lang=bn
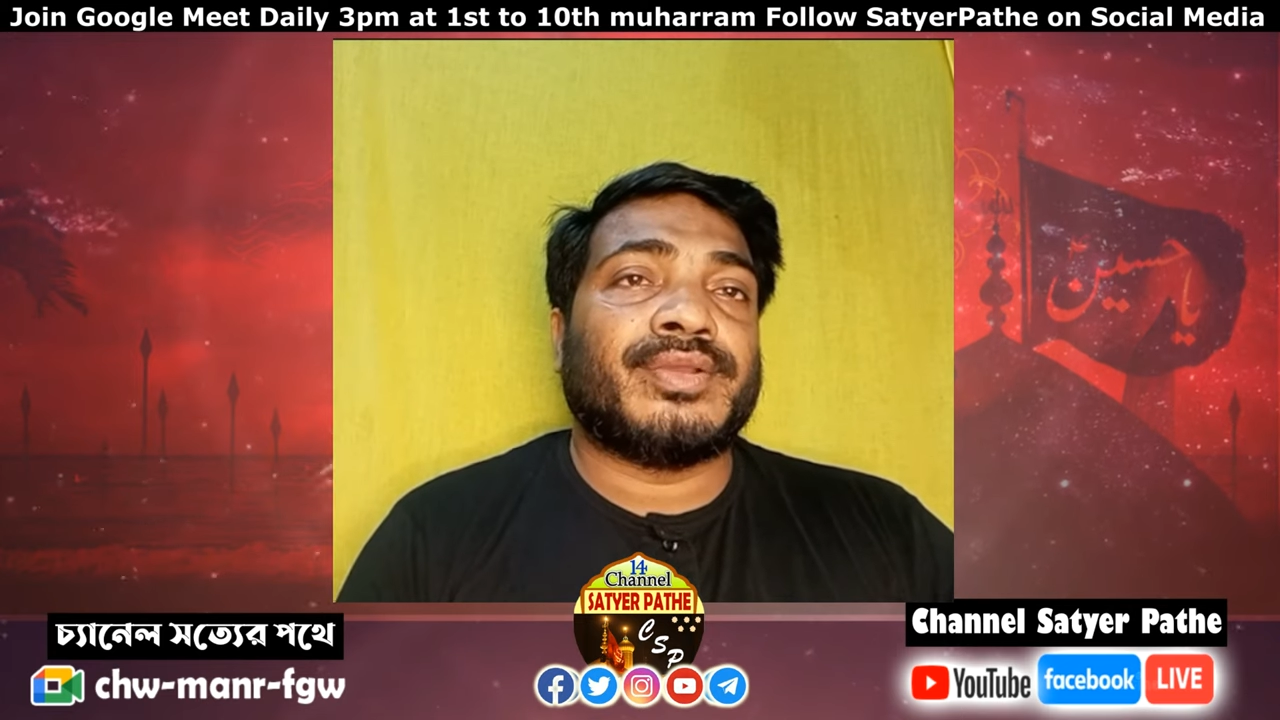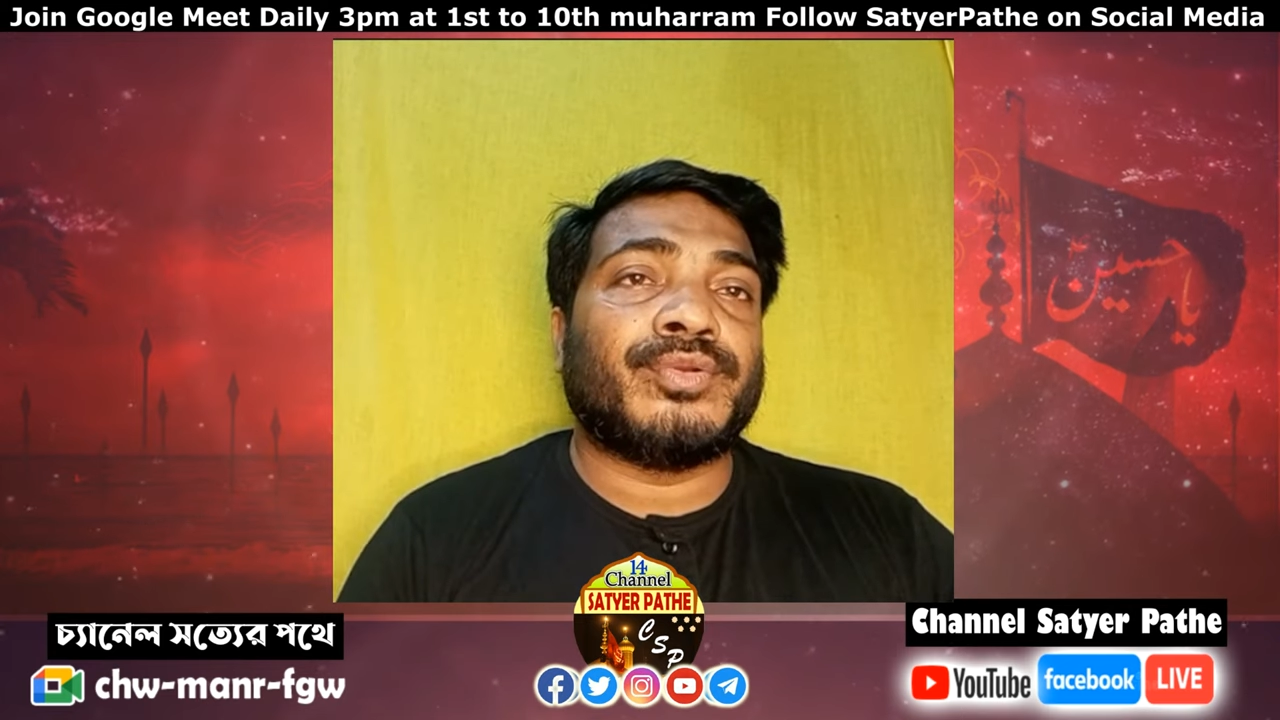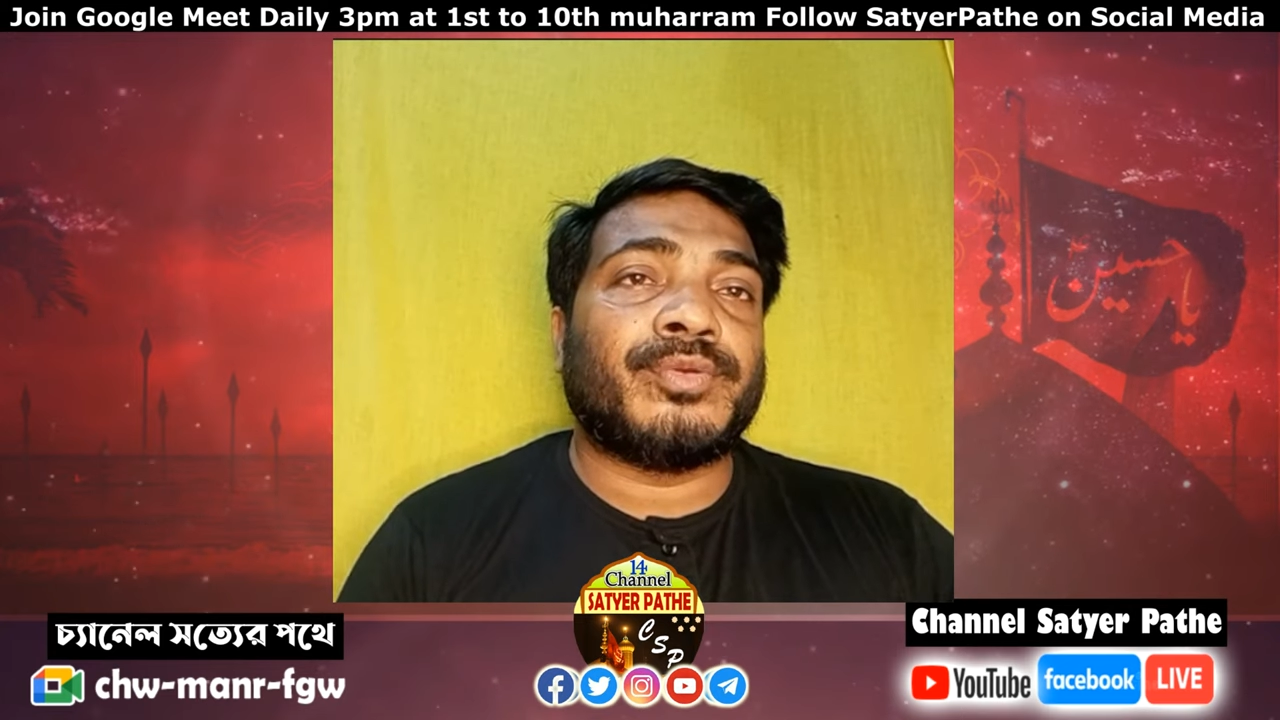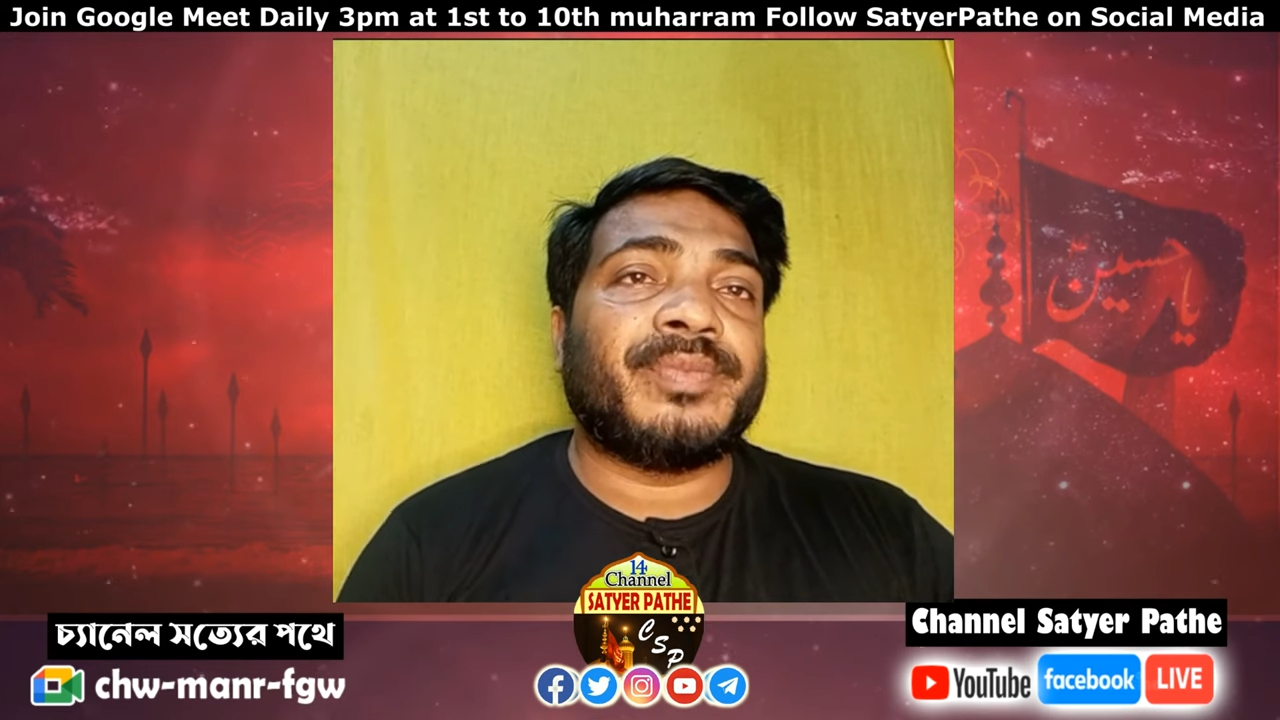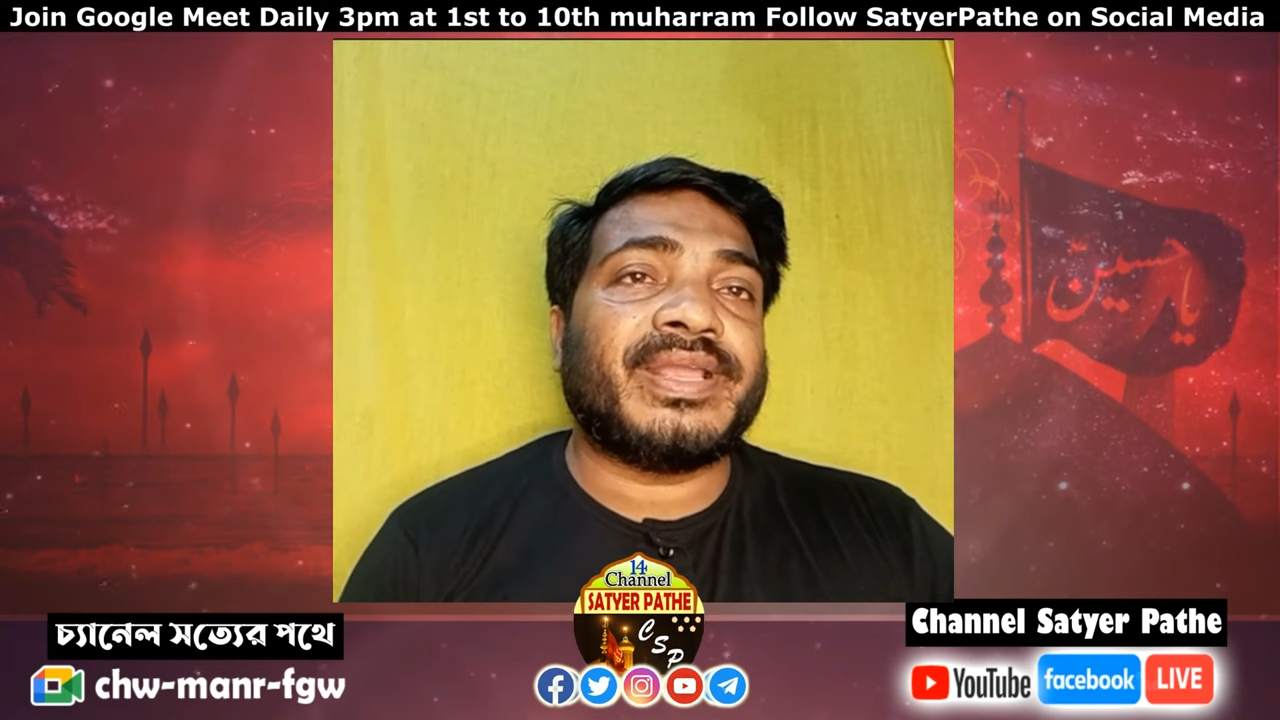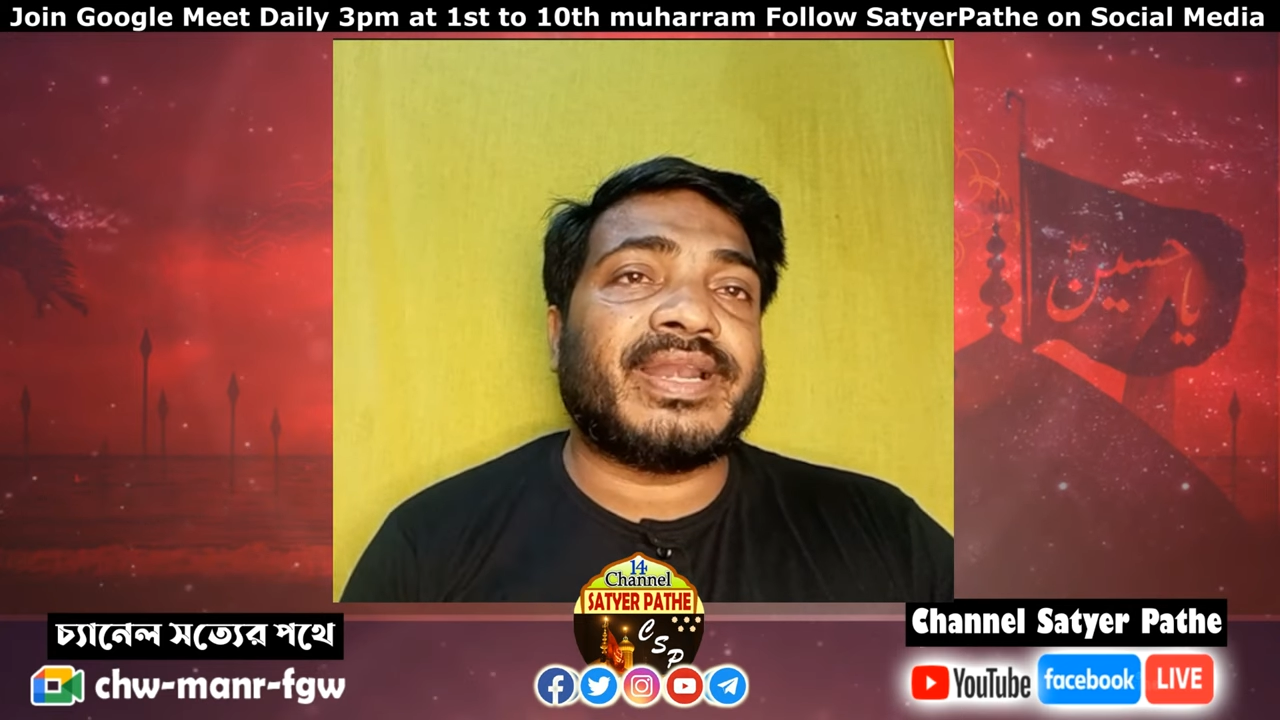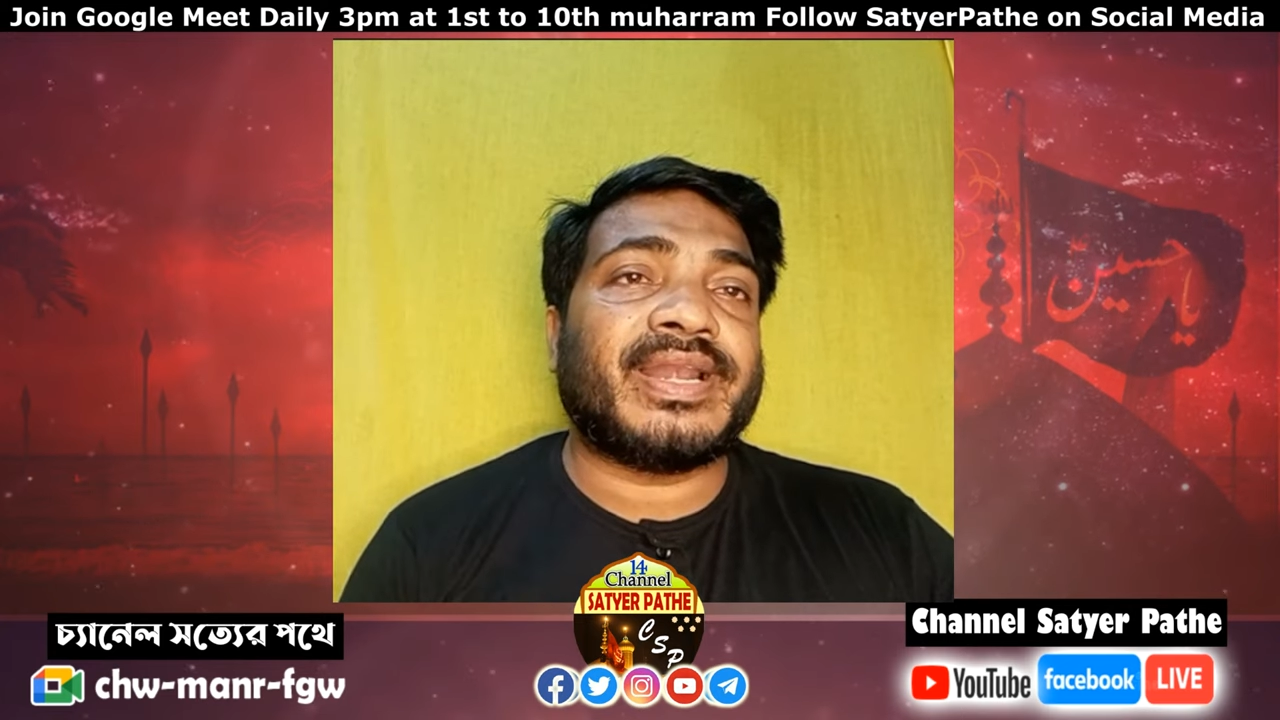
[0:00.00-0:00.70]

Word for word: নবীর